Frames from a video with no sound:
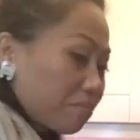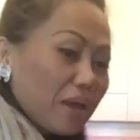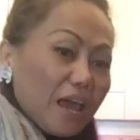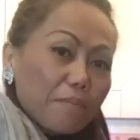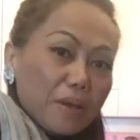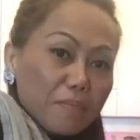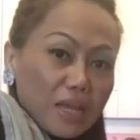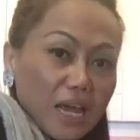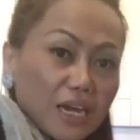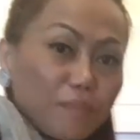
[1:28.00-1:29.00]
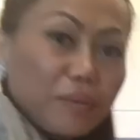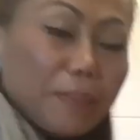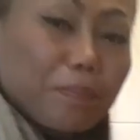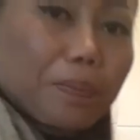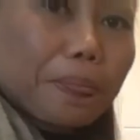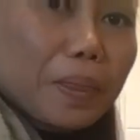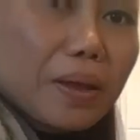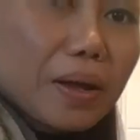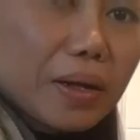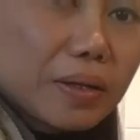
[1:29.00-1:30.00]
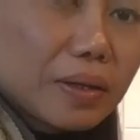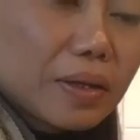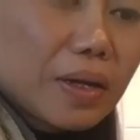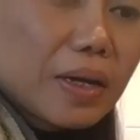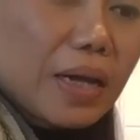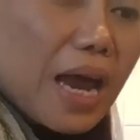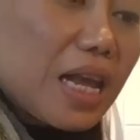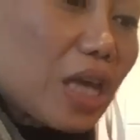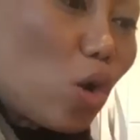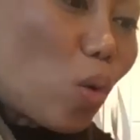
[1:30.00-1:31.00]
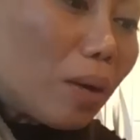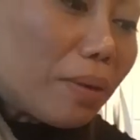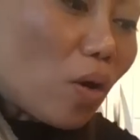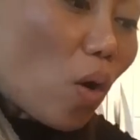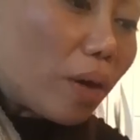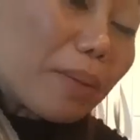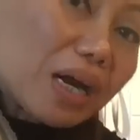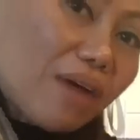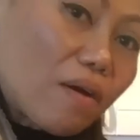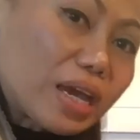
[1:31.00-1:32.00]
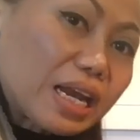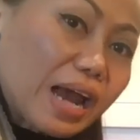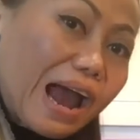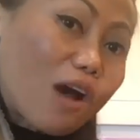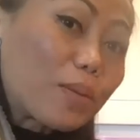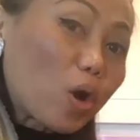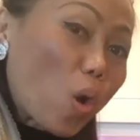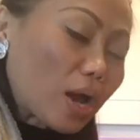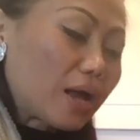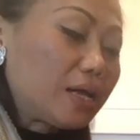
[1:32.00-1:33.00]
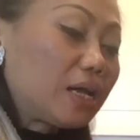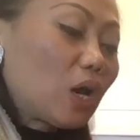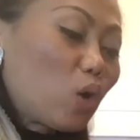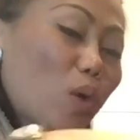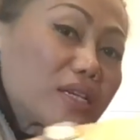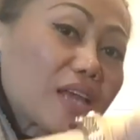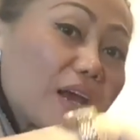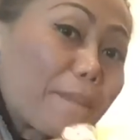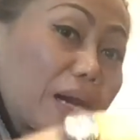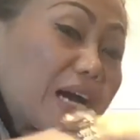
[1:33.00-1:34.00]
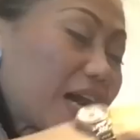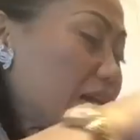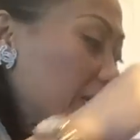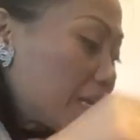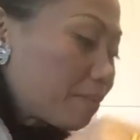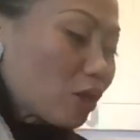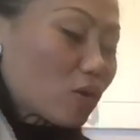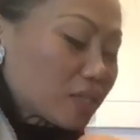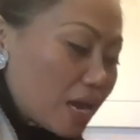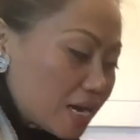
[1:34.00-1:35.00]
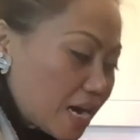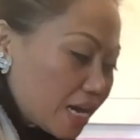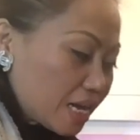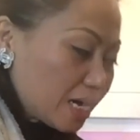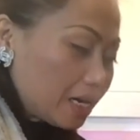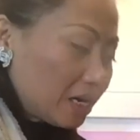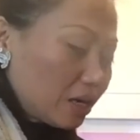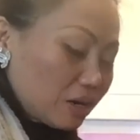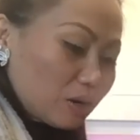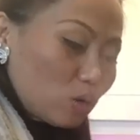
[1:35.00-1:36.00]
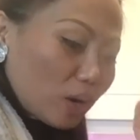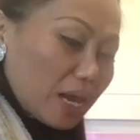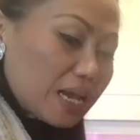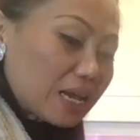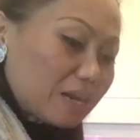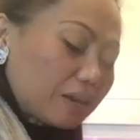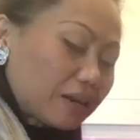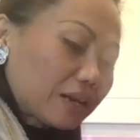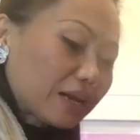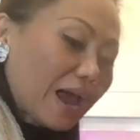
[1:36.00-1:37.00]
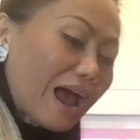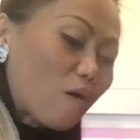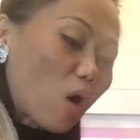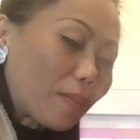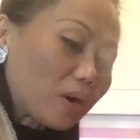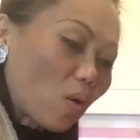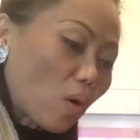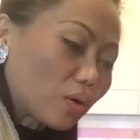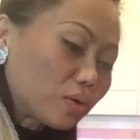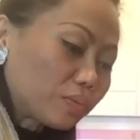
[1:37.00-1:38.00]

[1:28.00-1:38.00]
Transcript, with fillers: ไม่ให้ไม่ไม่ใช่ดิบดิบยายนี่จะล้วนมันก่อนเหมือนกับว่าเอากลิ่นคาวมันออกอะล้วนใส่กับเกลือนิดหนึ่งไม่ต้องใส่เกลือเยอะล้วนให้กลิ่นคาวของมันออก